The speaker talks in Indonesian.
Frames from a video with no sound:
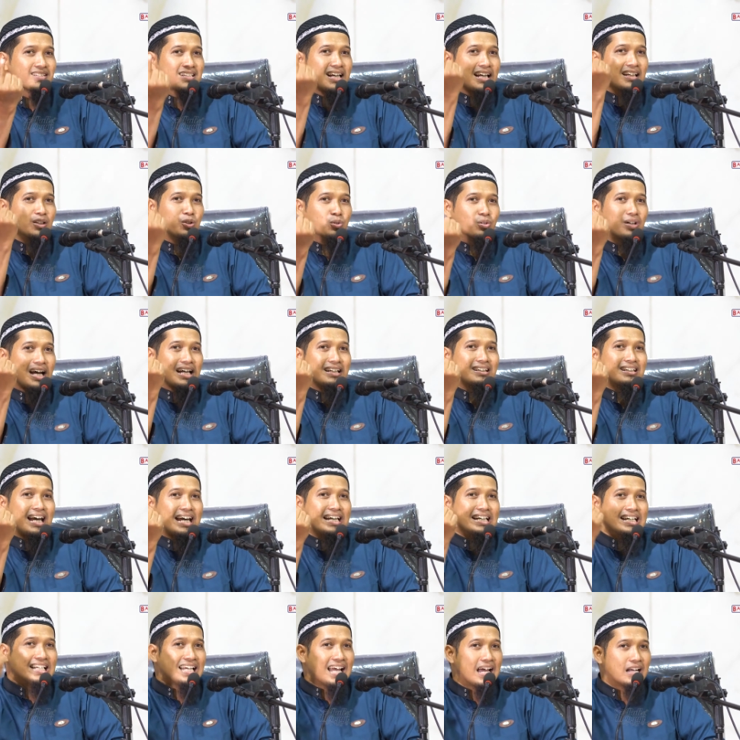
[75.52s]
satu
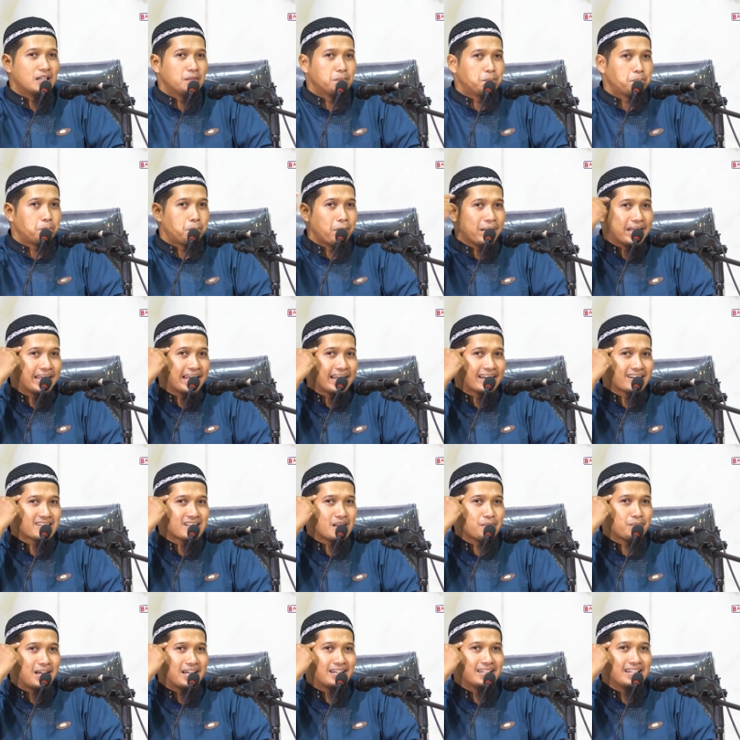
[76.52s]
kata ini nggak dipikir
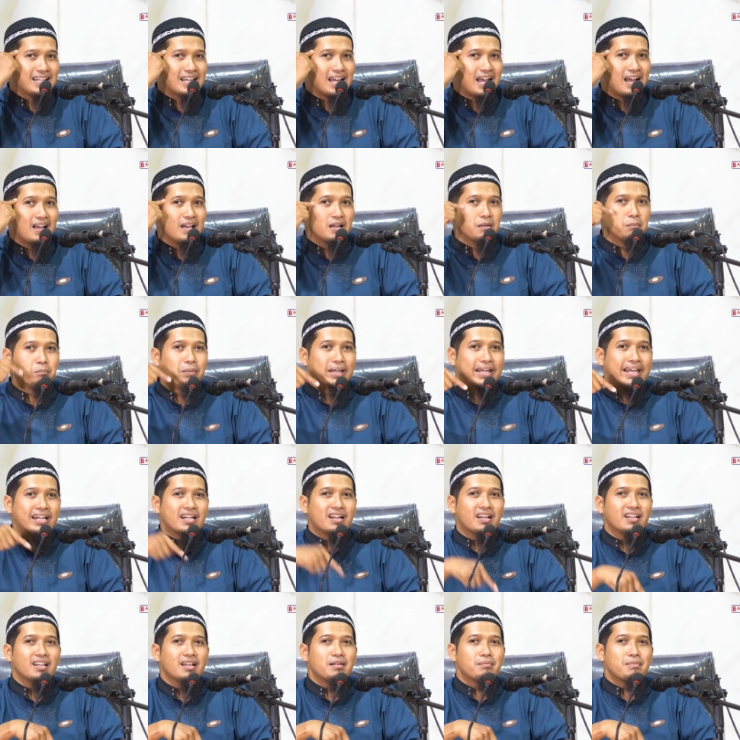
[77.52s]
sama dia,
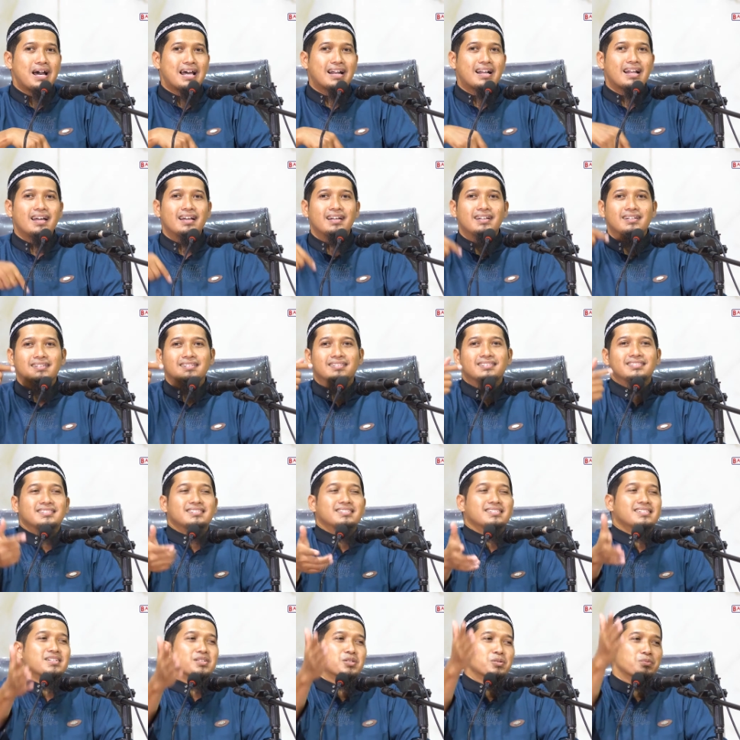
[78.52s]
bikin Allah marah.
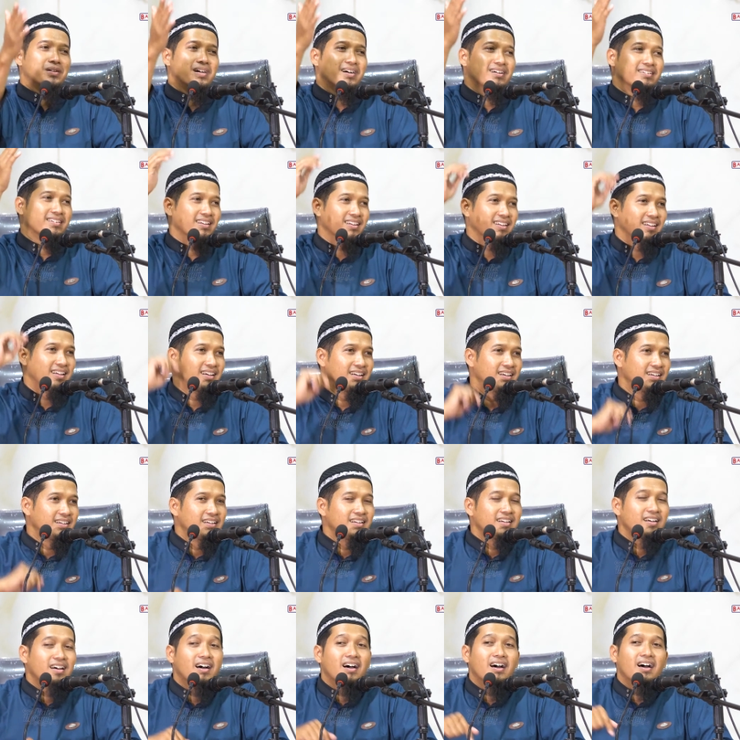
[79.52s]
Subhanallah.
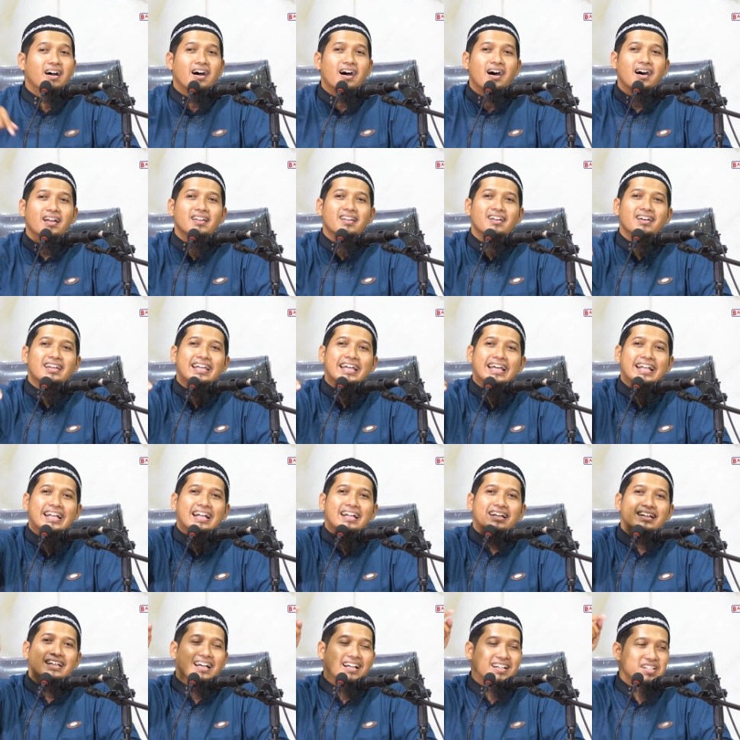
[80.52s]
Allah
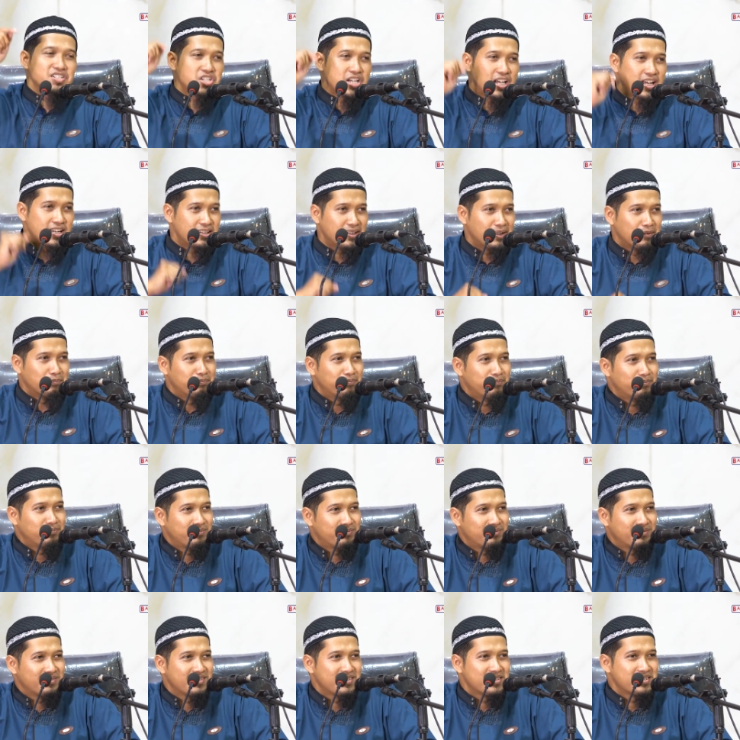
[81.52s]
giring dia ke jahanam.
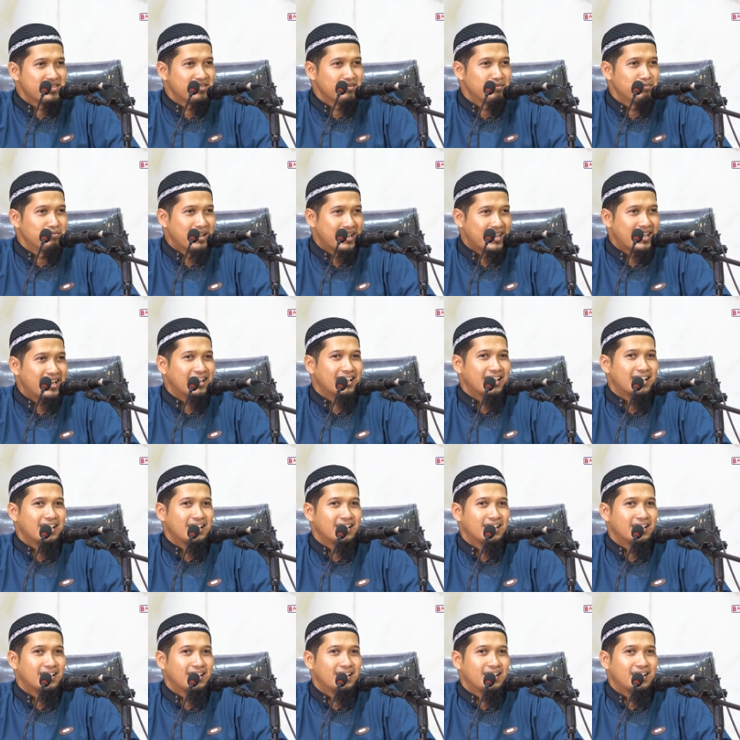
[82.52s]

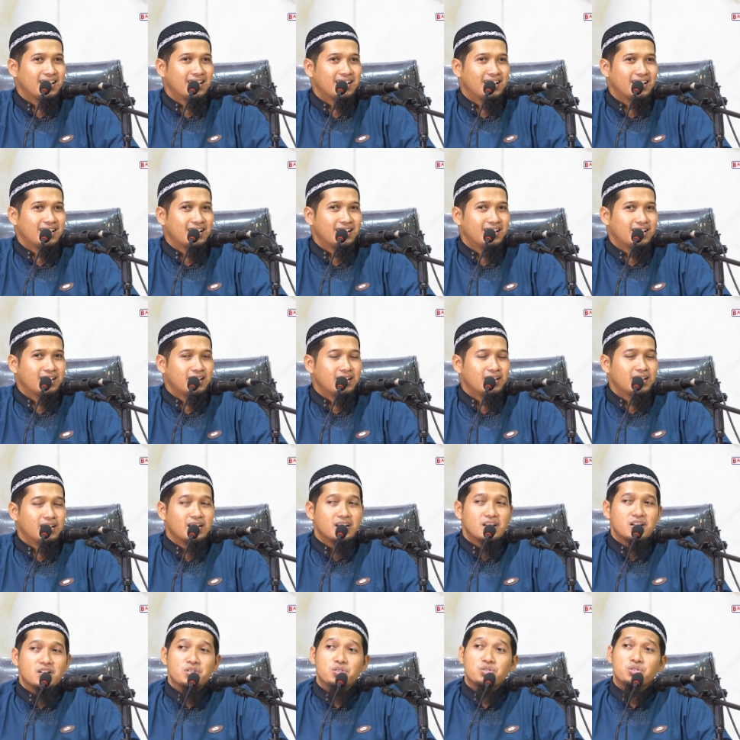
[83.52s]
Bayangin.
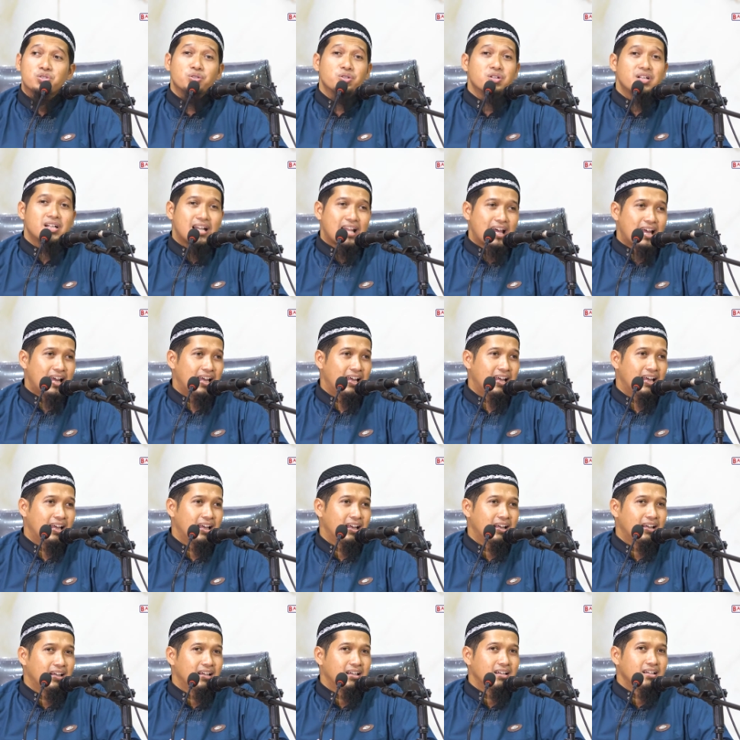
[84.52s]
Sunnah,
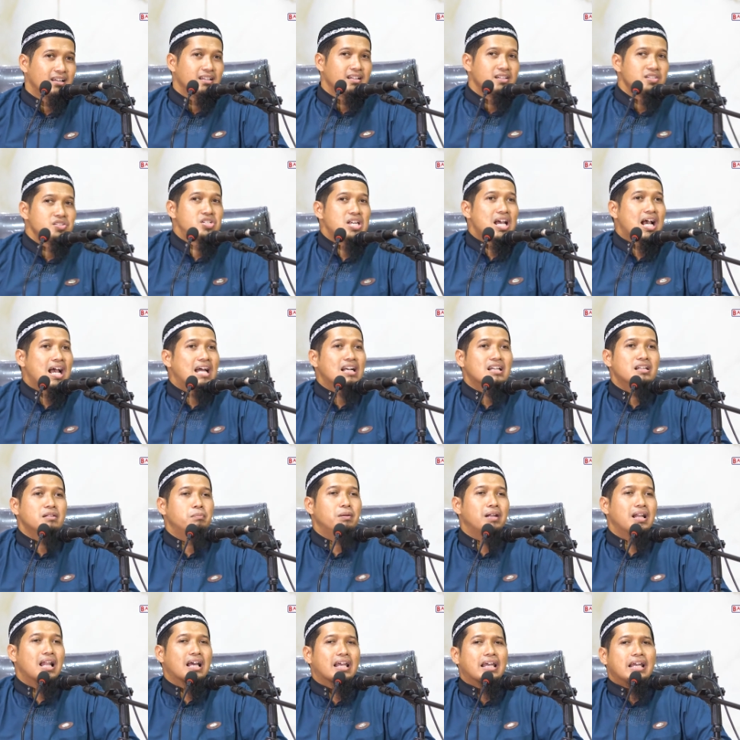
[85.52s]
jangan
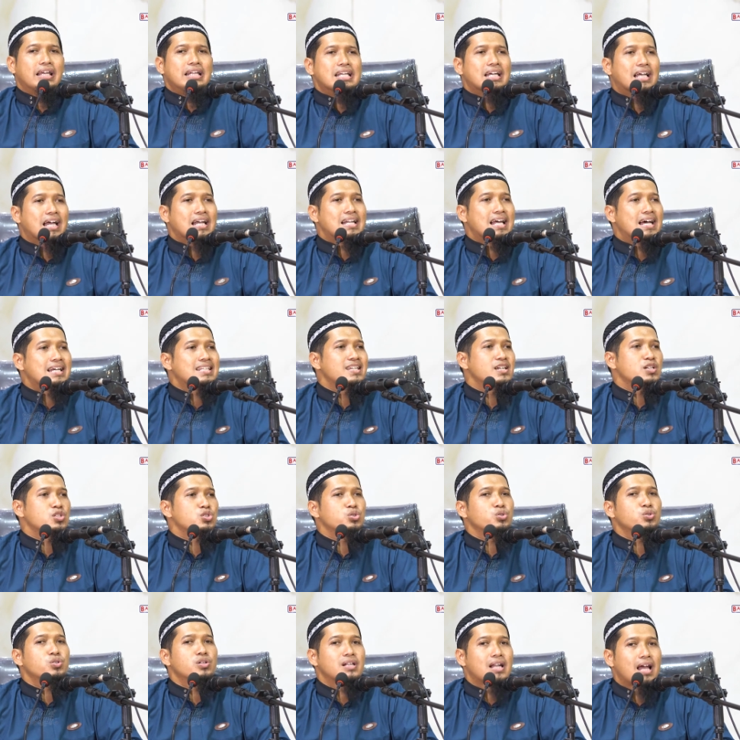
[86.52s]
dibilang ini kan
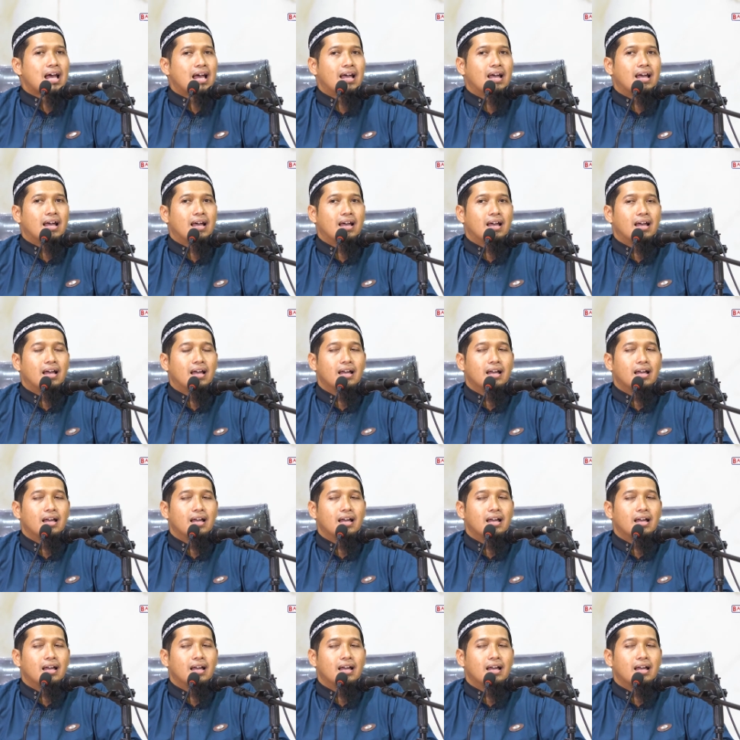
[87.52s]
hanya sunnah.